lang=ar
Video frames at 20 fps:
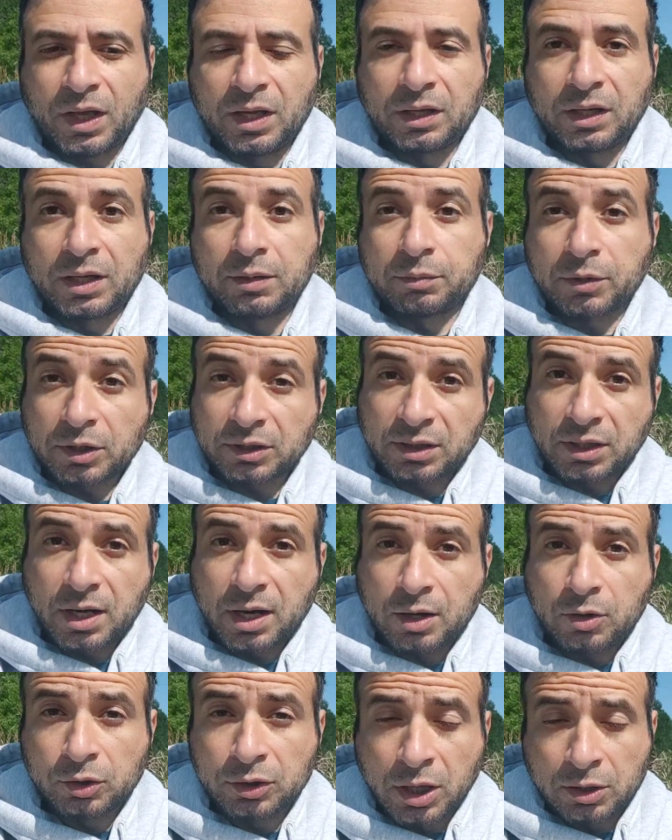الخبرات
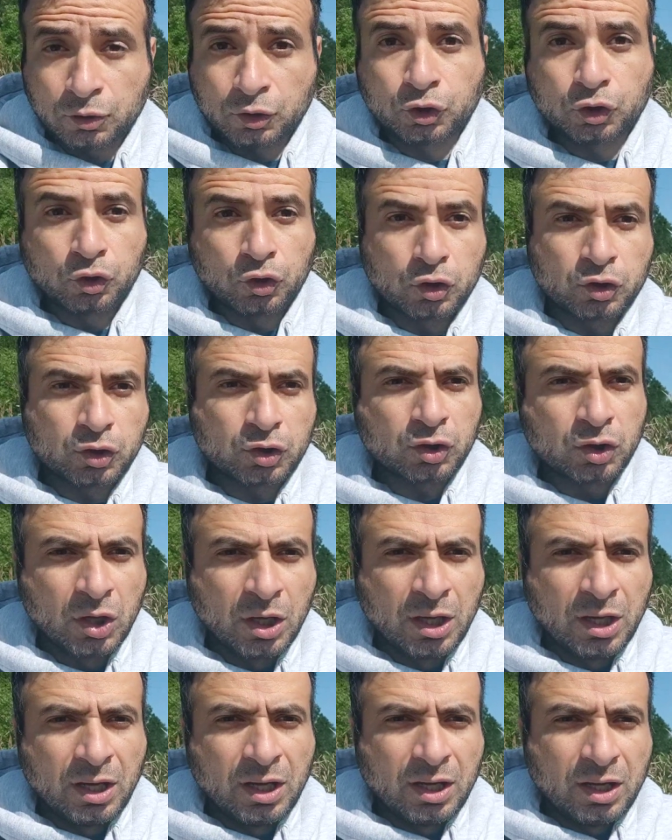اللي هاخدها نص نص
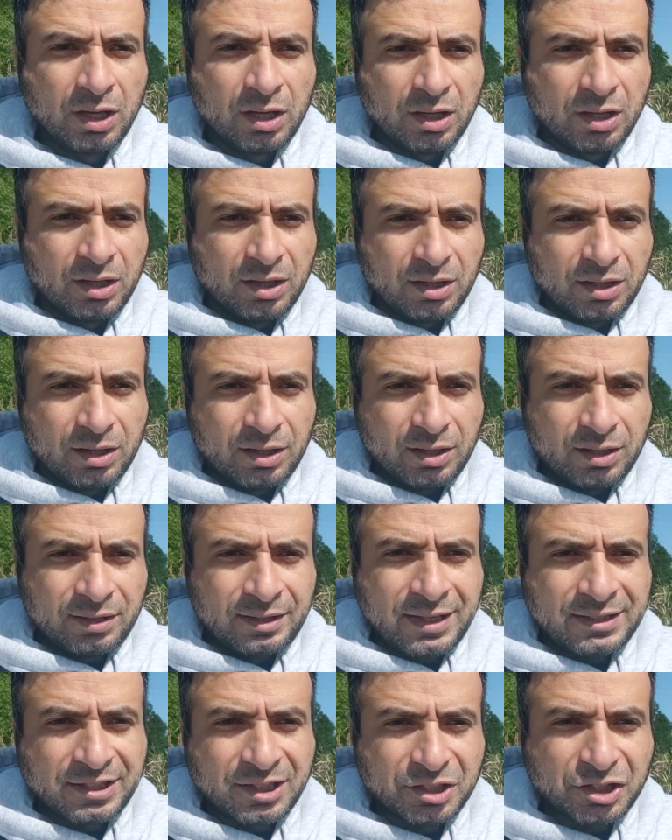آه
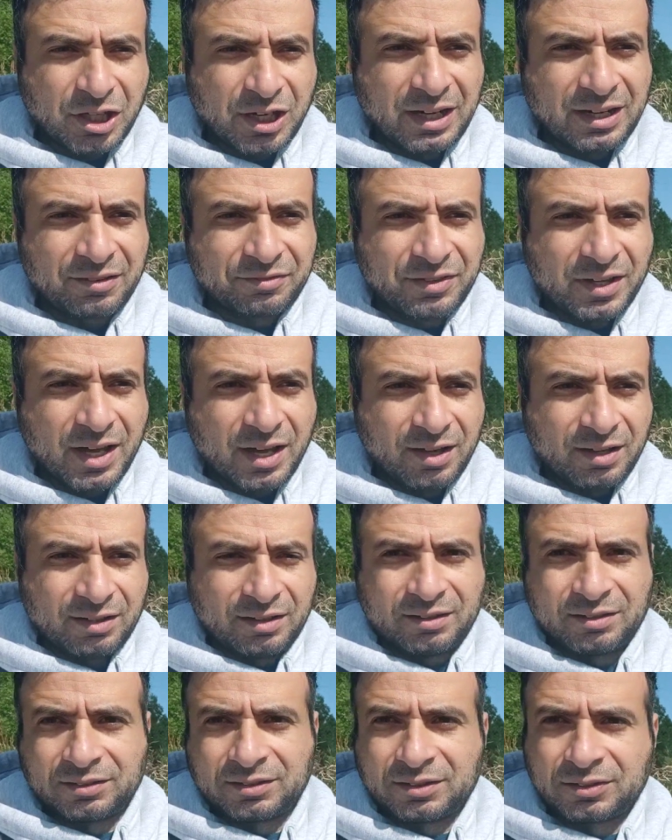الناس اللي شغاله
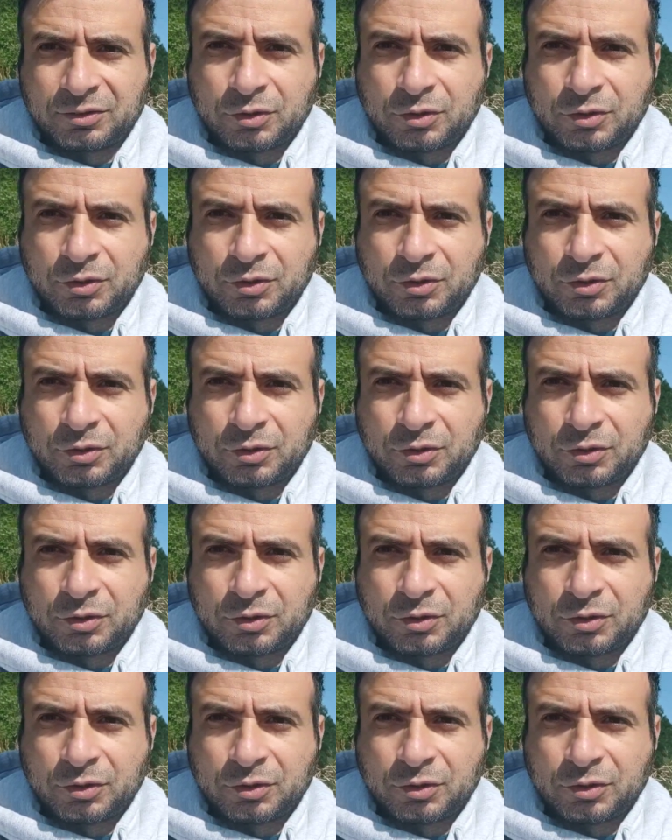فيها